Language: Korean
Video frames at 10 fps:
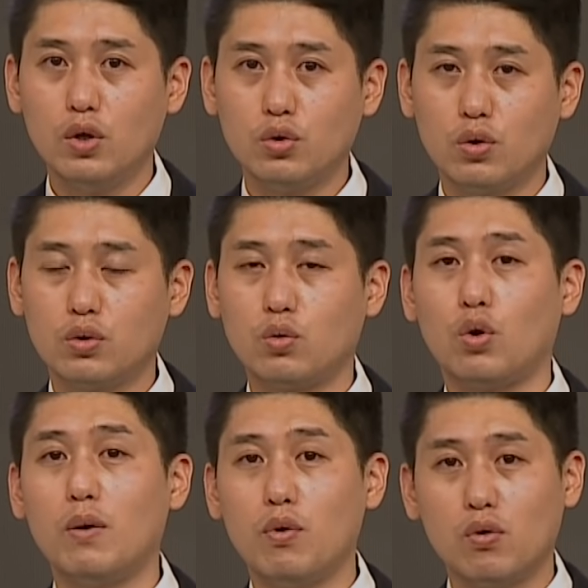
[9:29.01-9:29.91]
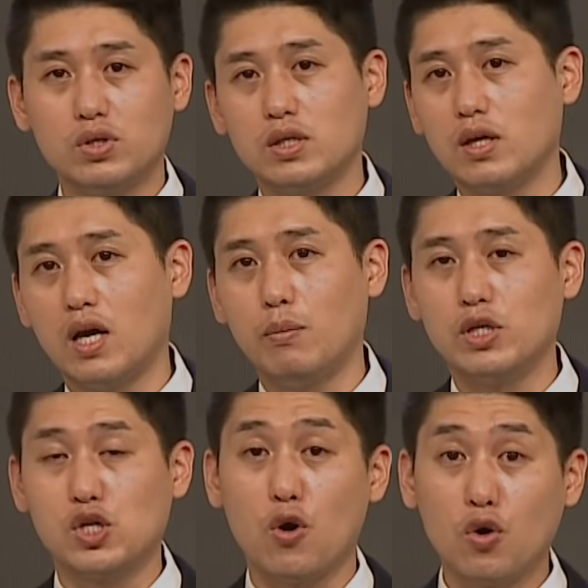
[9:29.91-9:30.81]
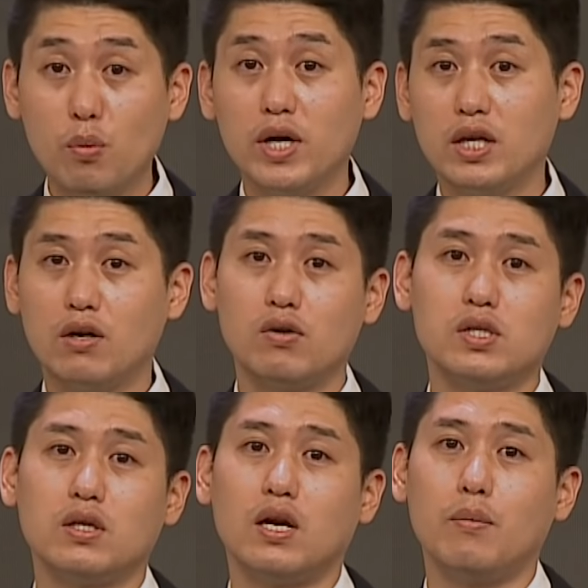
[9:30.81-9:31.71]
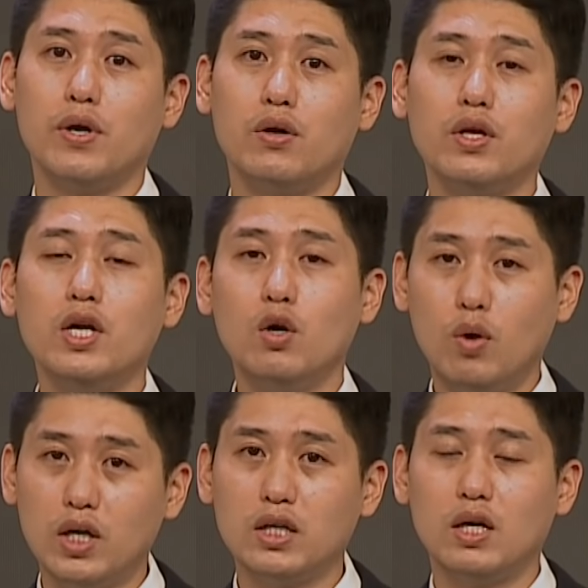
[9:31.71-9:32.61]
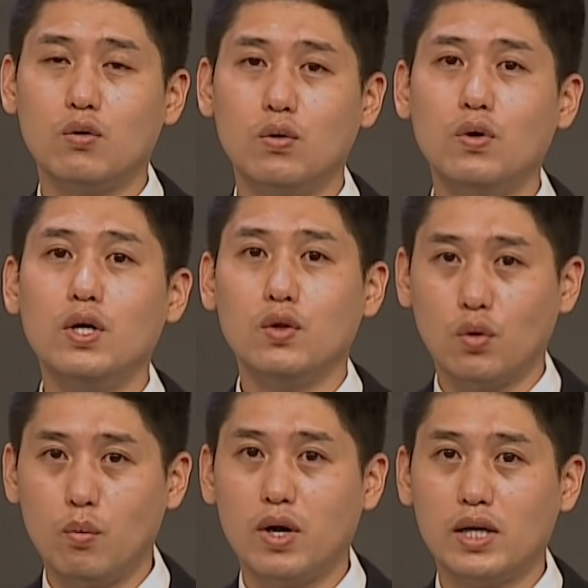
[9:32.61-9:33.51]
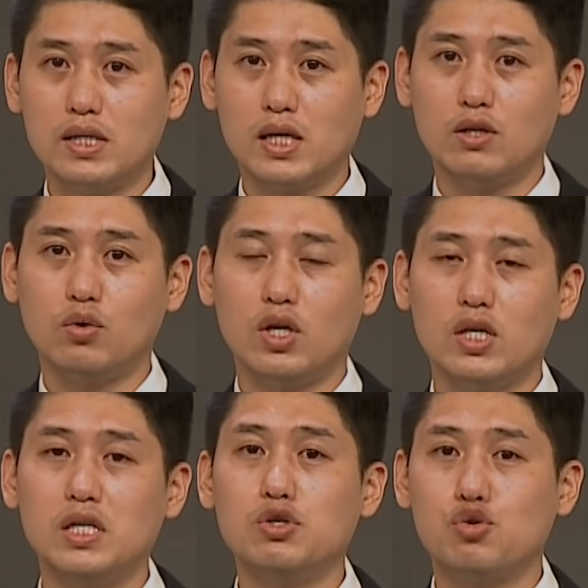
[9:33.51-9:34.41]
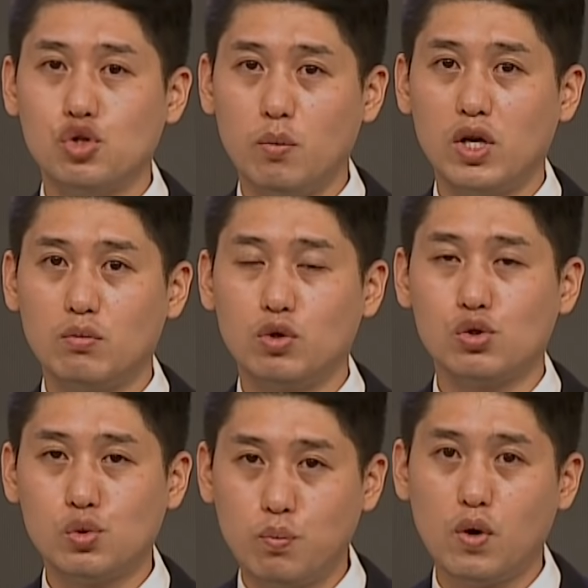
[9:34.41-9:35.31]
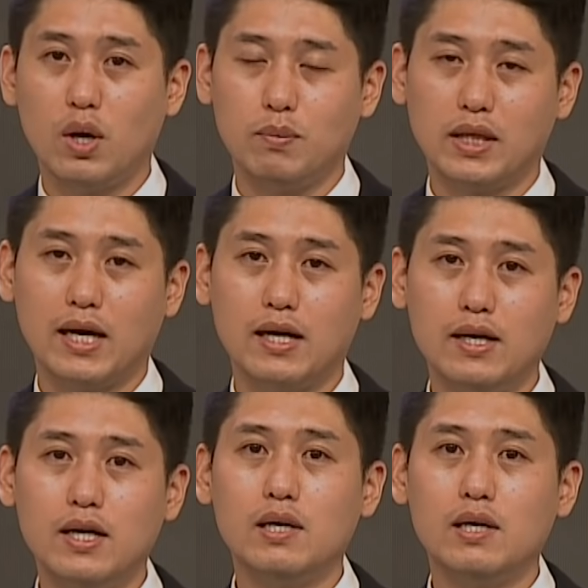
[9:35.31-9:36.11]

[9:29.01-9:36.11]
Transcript: 또 돌아볼 것이 있다라면 점검해야 될 것이 있다라면 확인하고 넘어가는 시간이 되길 주님의 이름으로 축복합니다.